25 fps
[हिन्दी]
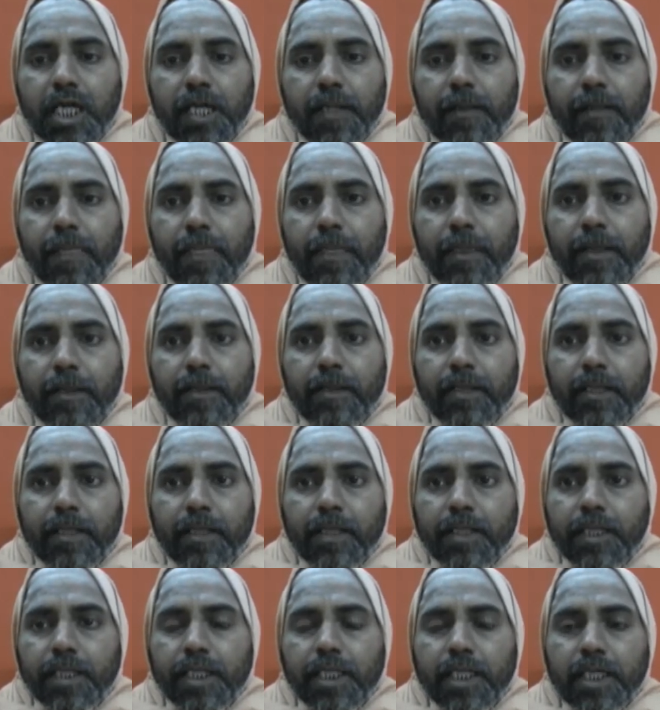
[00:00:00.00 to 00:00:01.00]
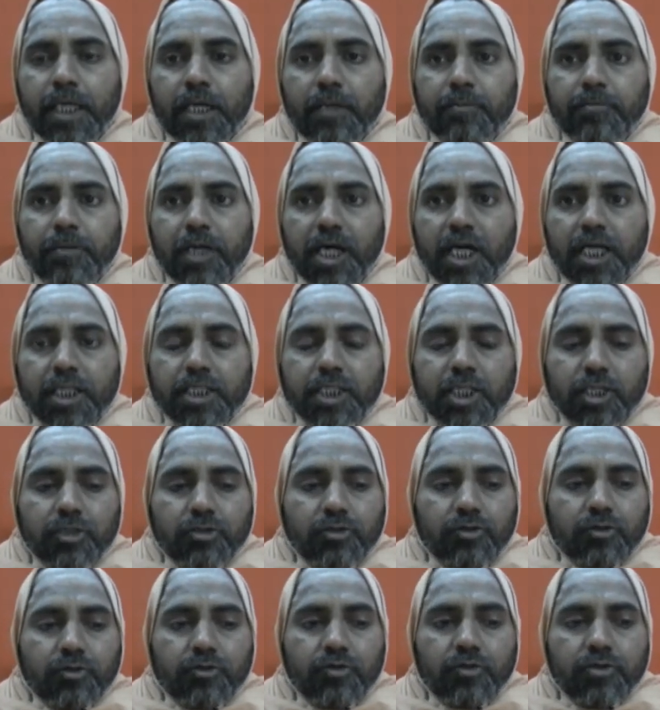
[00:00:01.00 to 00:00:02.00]
है एक बार
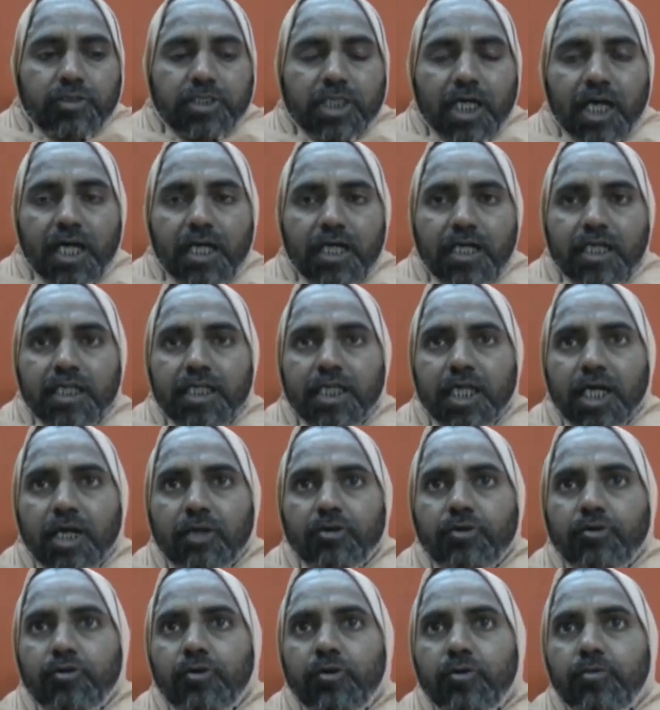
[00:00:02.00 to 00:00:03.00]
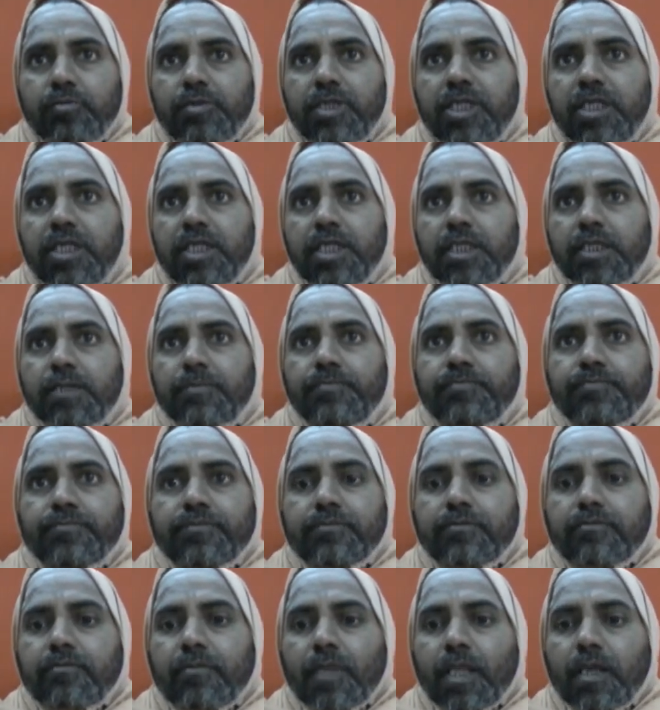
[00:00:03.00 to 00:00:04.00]
तत्व को जान लिया तो भी
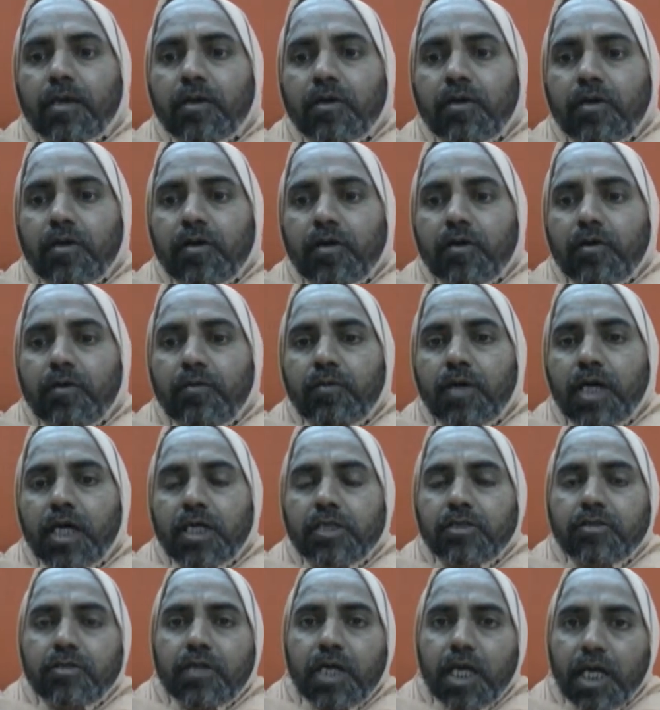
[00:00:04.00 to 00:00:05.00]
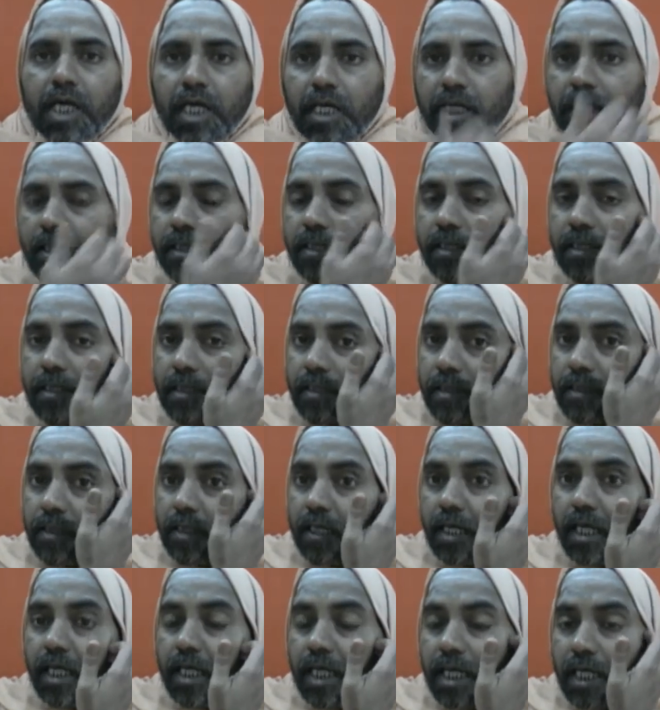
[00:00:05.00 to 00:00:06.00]
वह जो है
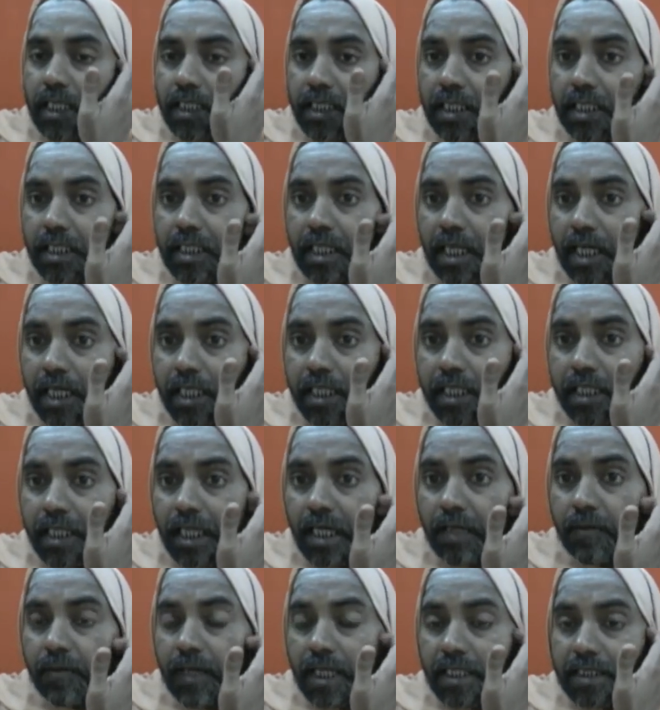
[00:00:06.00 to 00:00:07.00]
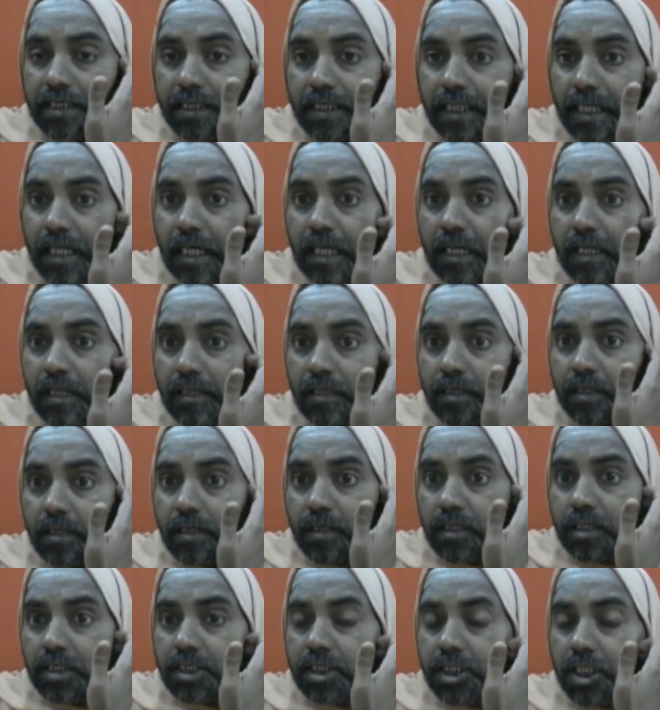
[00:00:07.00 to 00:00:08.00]
अनादिकालीना वासना
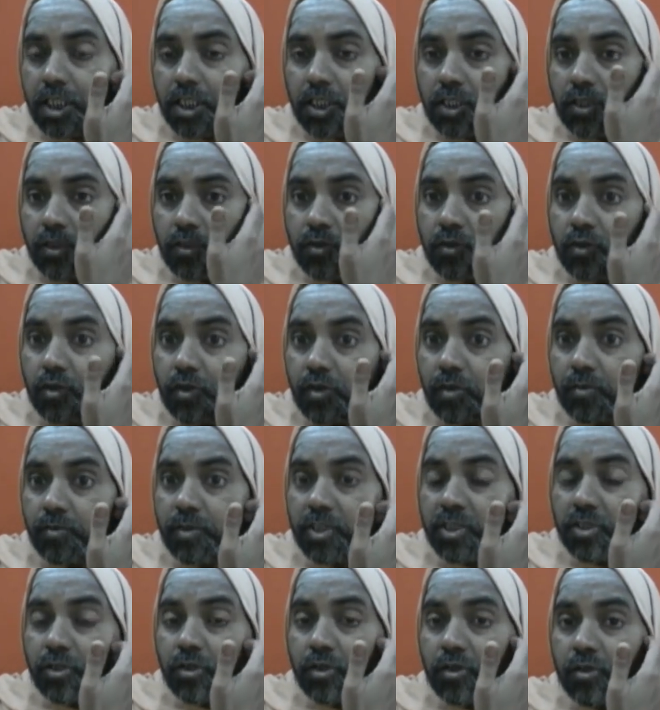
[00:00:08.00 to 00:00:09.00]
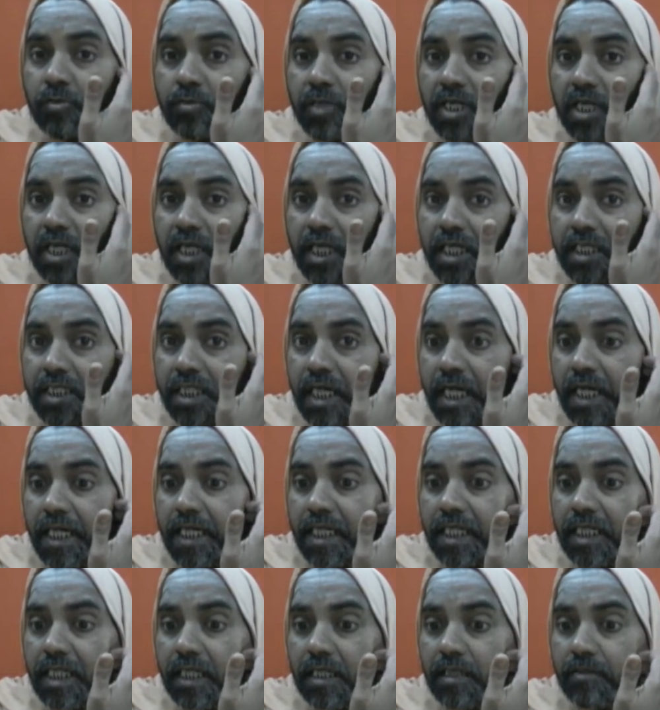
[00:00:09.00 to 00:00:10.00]
चित्त को विषयों में ले
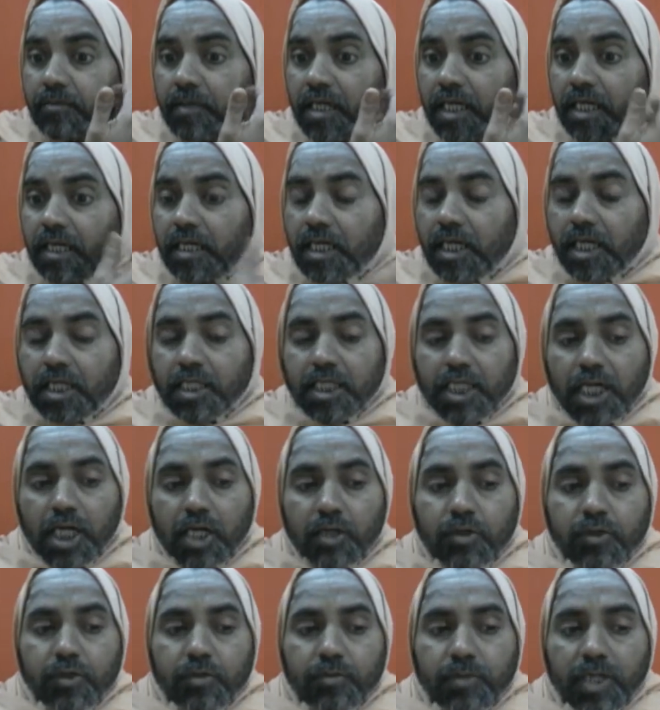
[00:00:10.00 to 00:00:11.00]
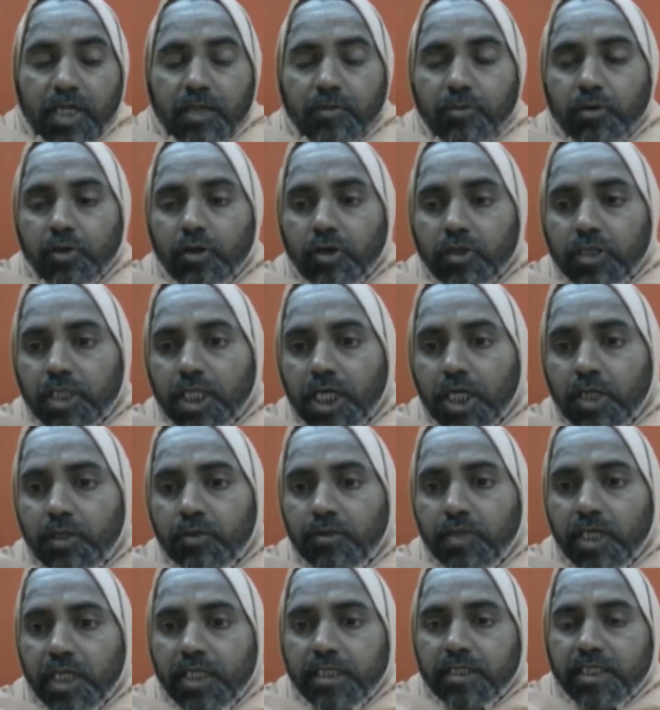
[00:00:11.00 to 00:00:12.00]
जाएगी मैं करता हूँ मैं भोगता
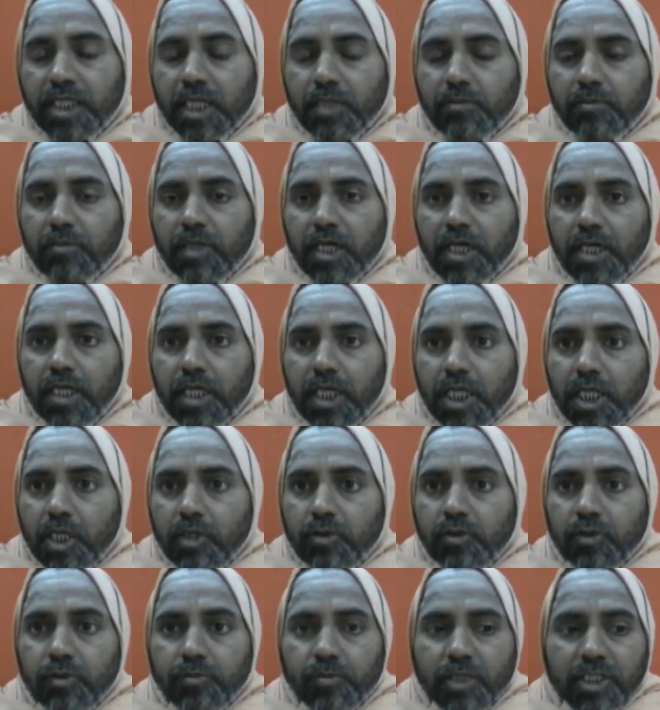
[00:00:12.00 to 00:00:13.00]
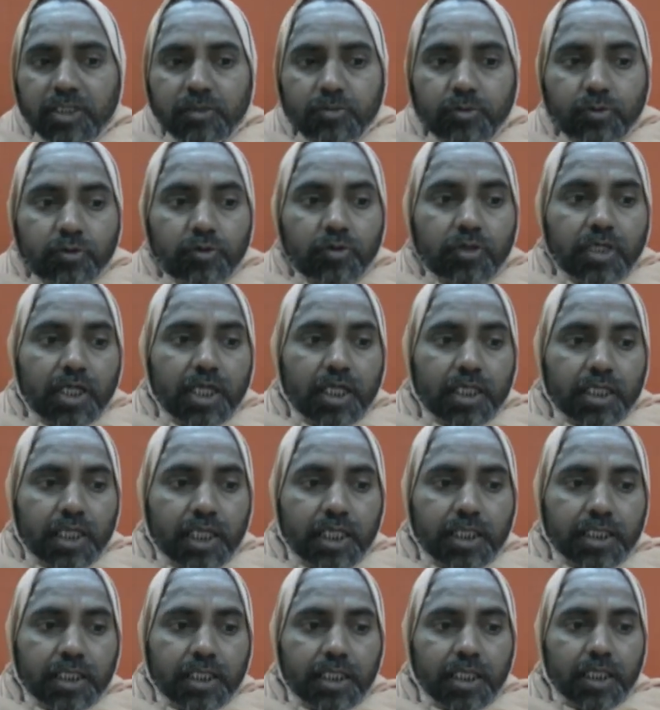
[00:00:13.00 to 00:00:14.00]
हूँ ऐसा मानने को मजबूर कर
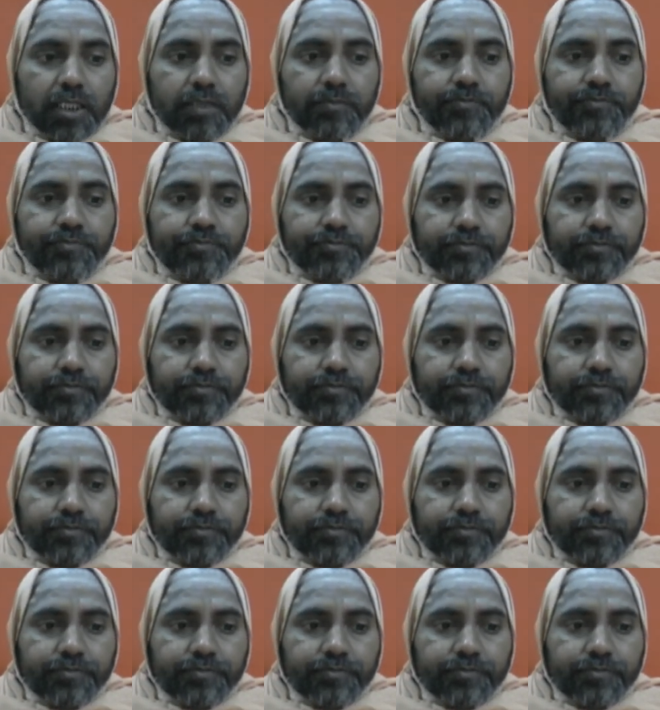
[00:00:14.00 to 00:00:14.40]
देती है